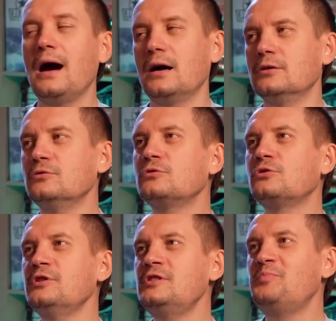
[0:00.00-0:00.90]
А, ну
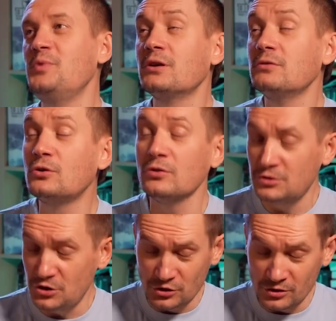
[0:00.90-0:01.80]
то есть первый
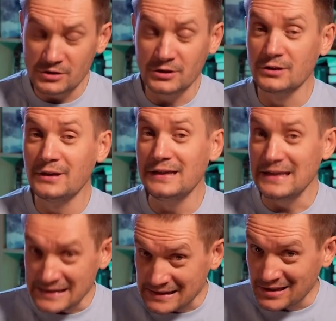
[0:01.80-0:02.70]
ход еще и за
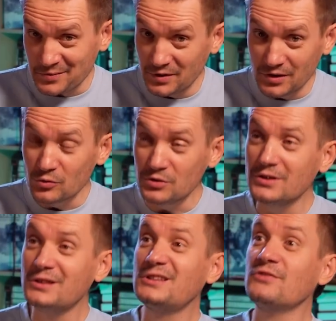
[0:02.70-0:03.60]
лоялистами. У
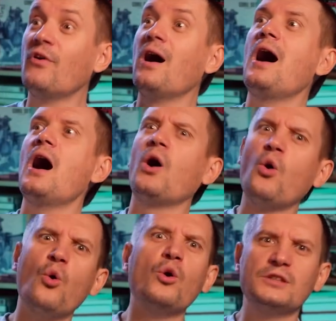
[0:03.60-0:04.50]
них два
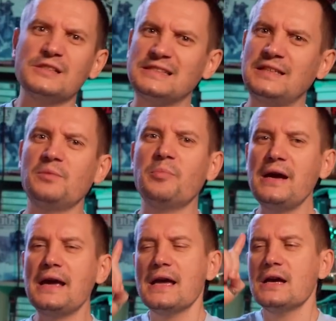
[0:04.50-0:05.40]
хода
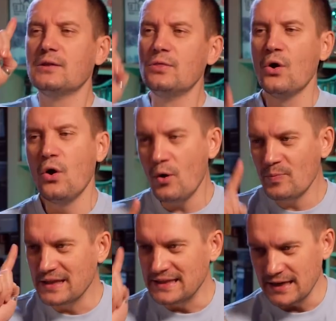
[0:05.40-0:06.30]
стрельбы,
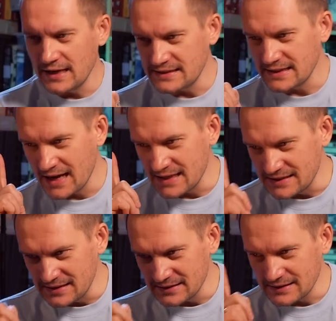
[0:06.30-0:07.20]
но есть
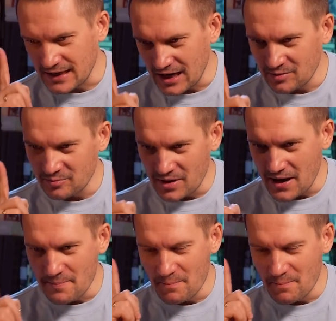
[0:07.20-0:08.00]
один как бы